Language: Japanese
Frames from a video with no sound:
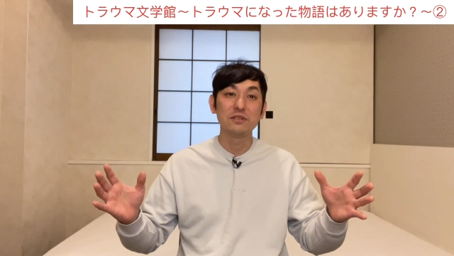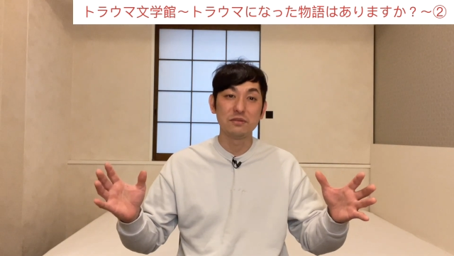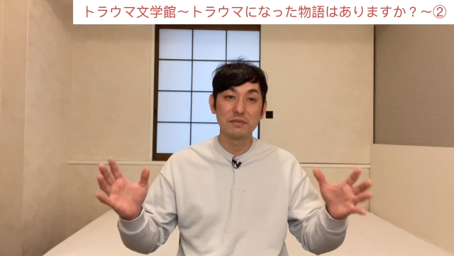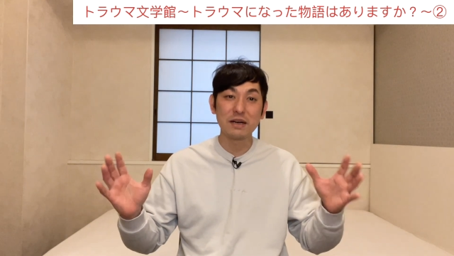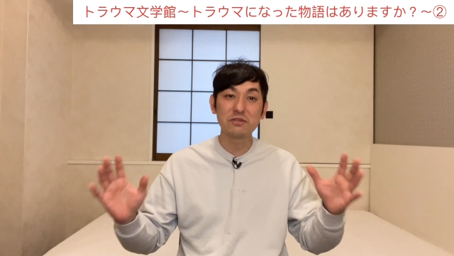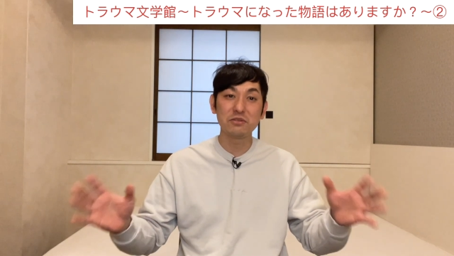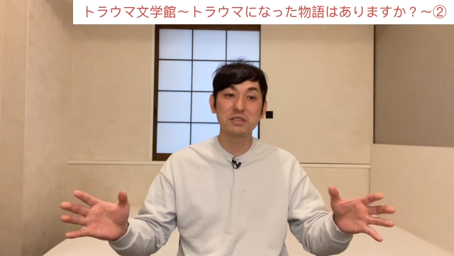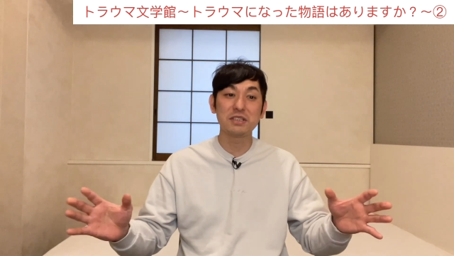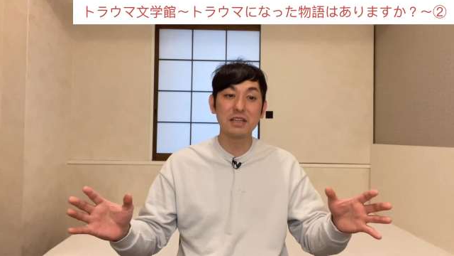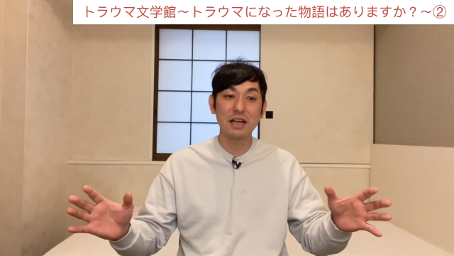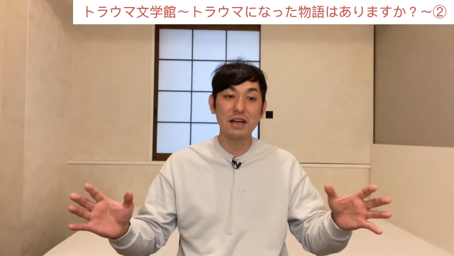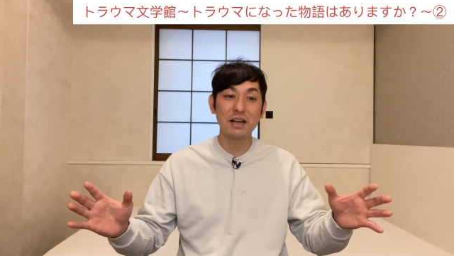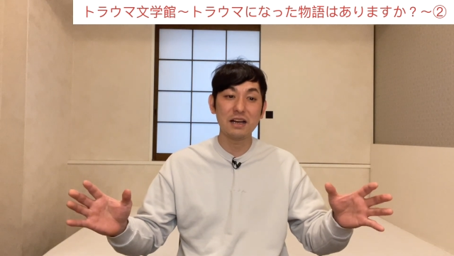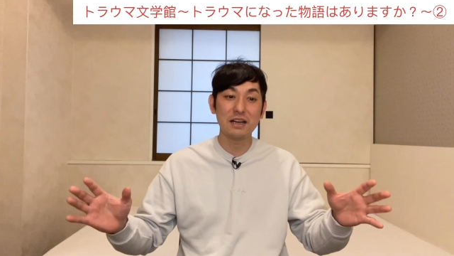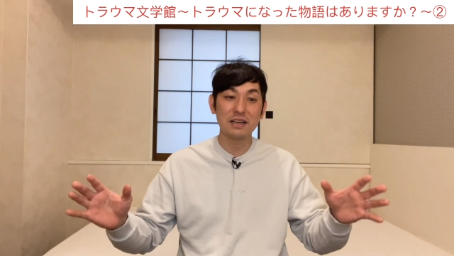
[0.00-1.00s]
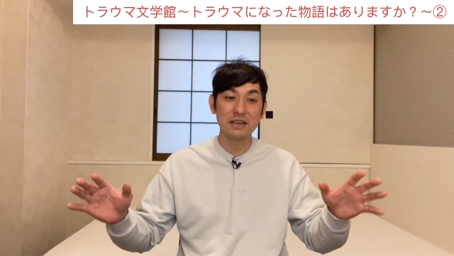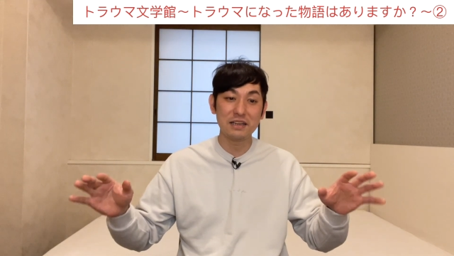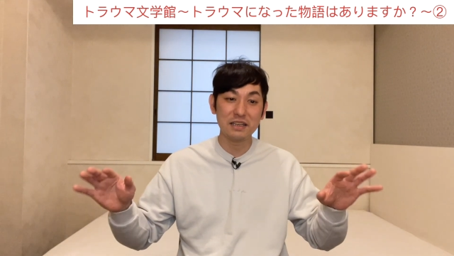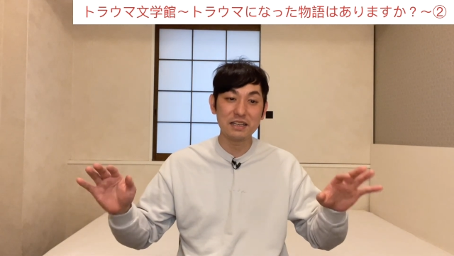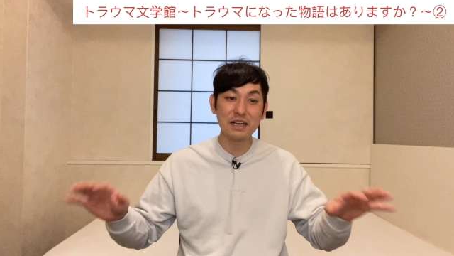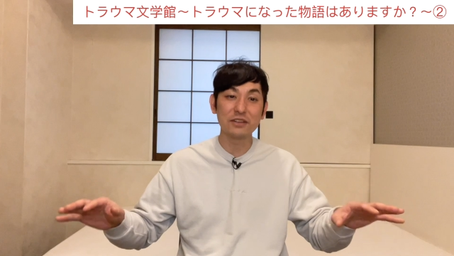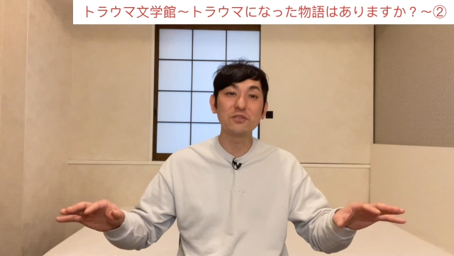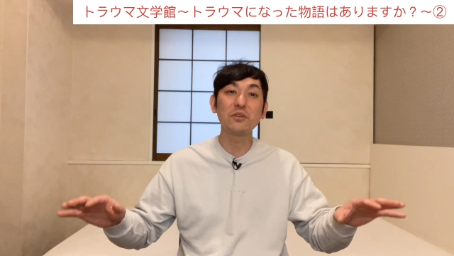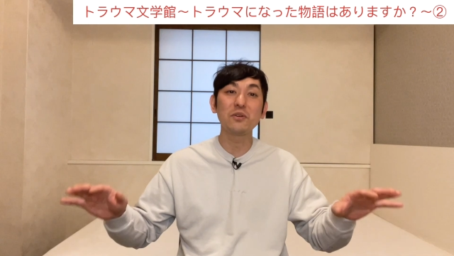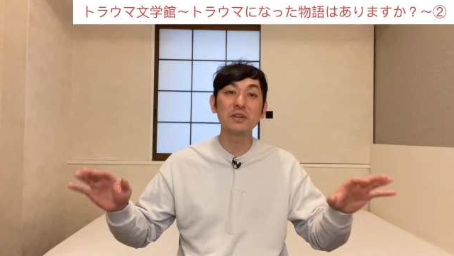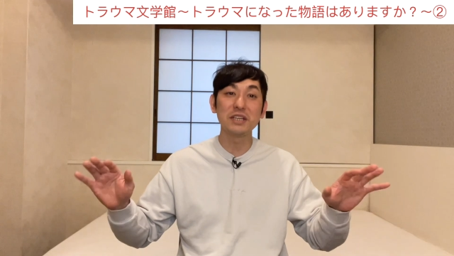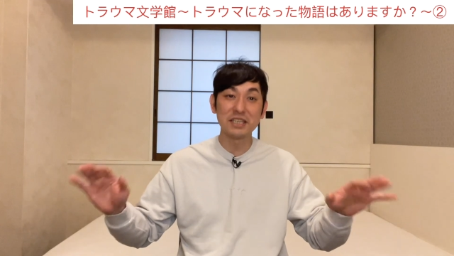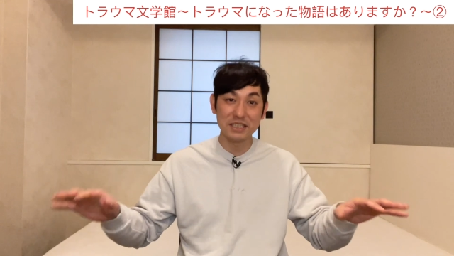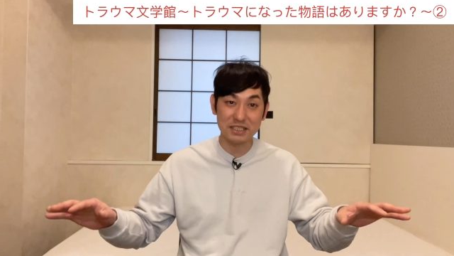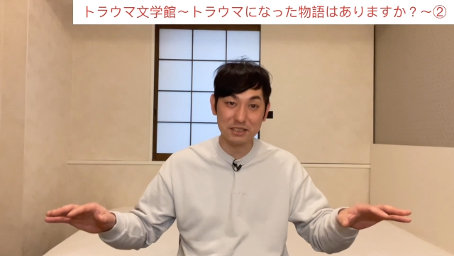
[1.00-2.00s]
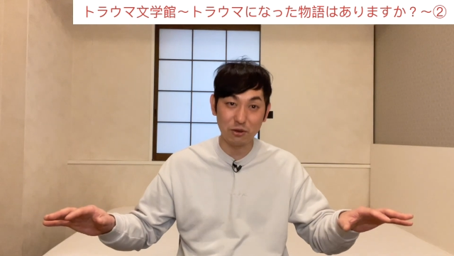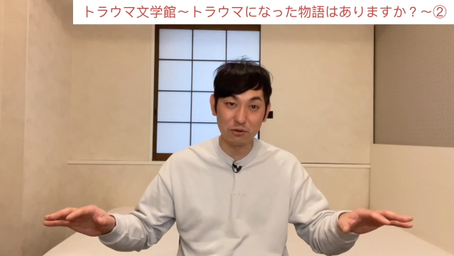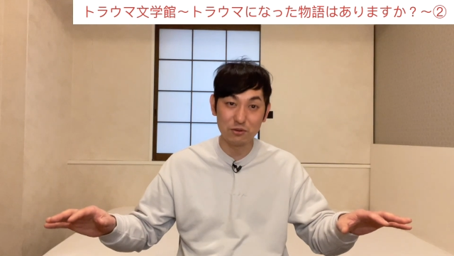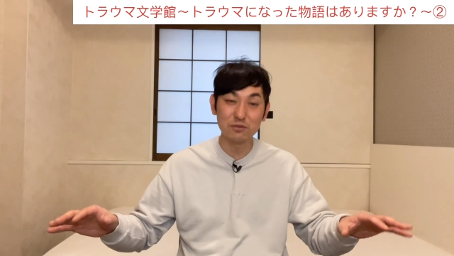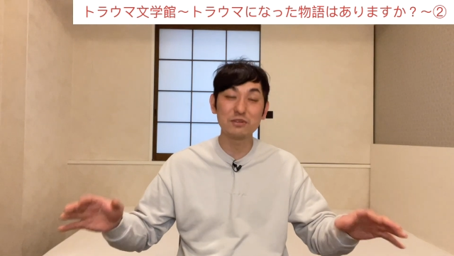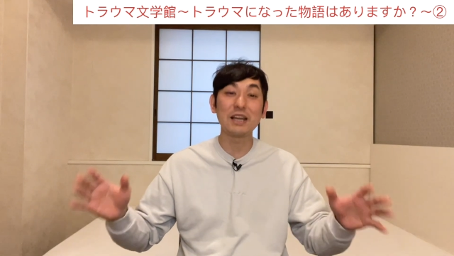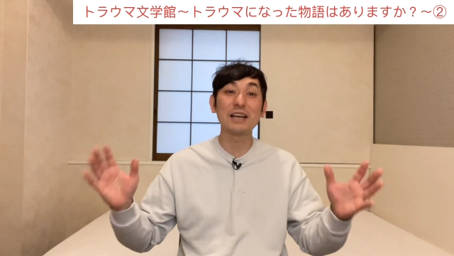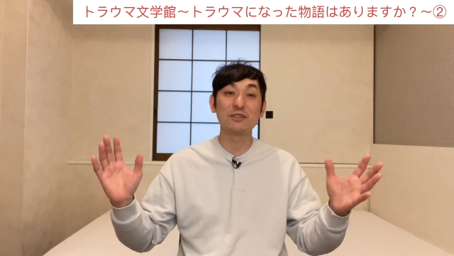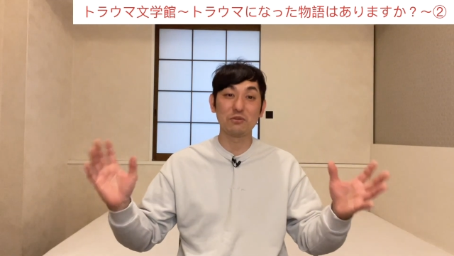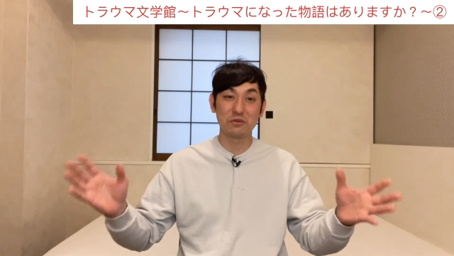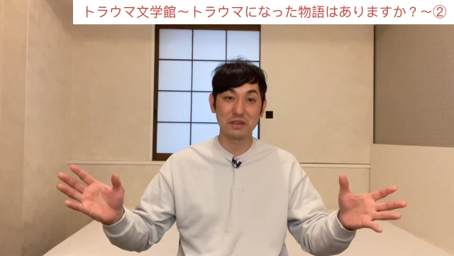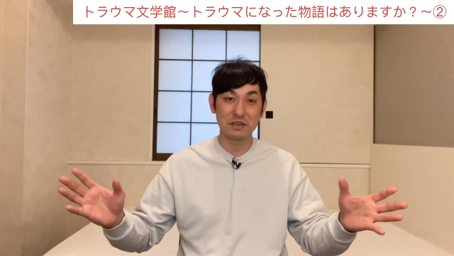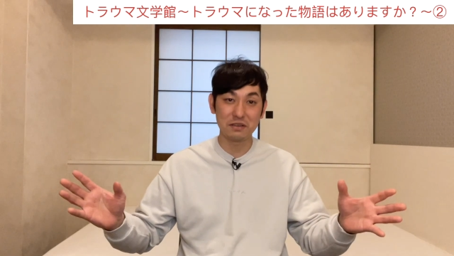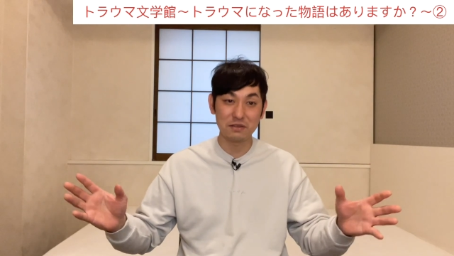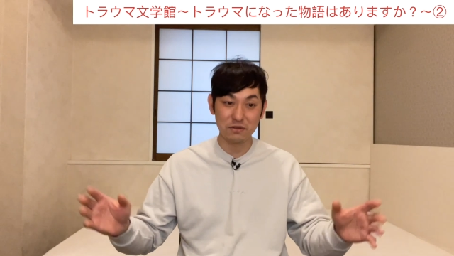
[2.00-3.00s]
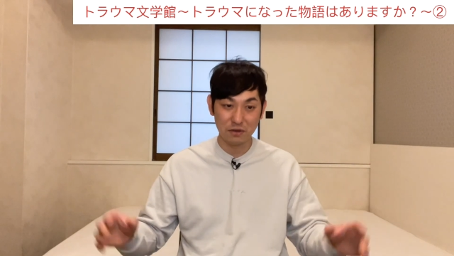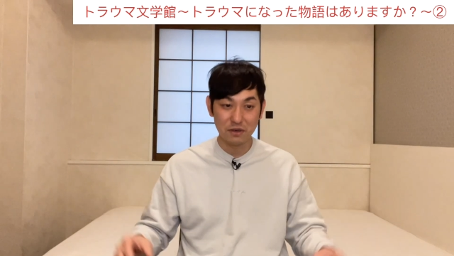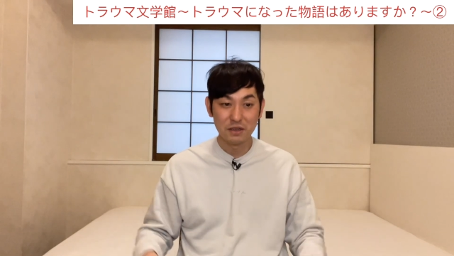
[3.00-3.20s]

幕下以下の力士というタイトルなんですよ、